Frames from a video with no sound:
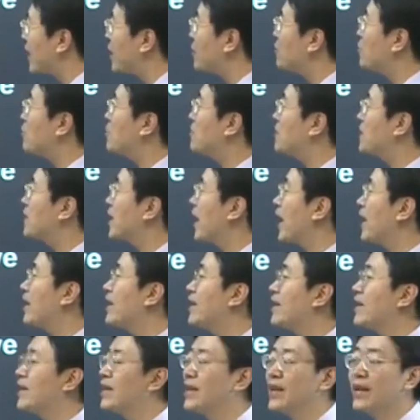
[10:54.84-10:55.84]
儿我们谈
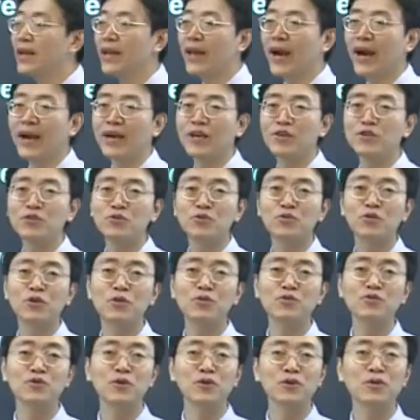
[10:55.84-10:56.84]
了两个钟
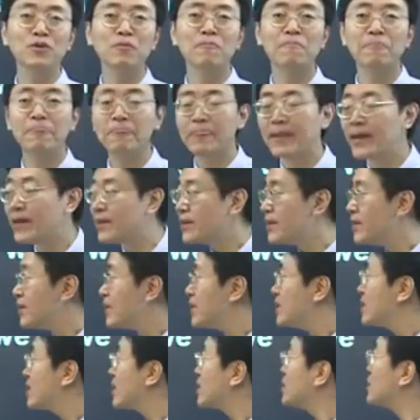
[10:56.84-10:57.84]
头左右。
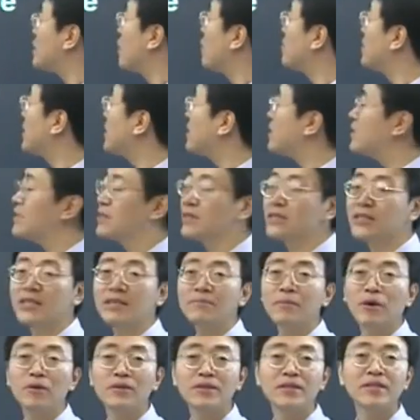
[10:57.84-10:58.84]
这个小门厅
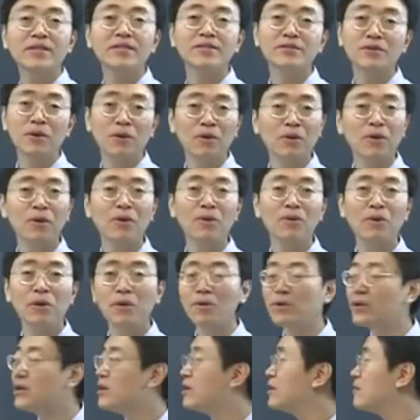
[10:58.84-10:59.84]
衣帽厅叫
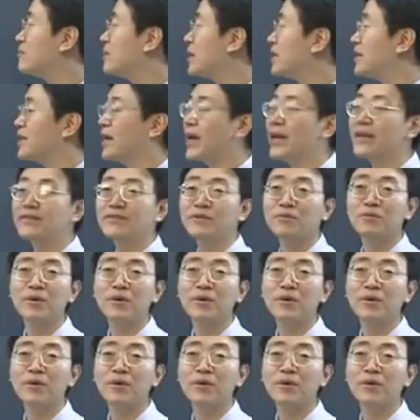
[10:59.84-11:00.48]
hall，把袋子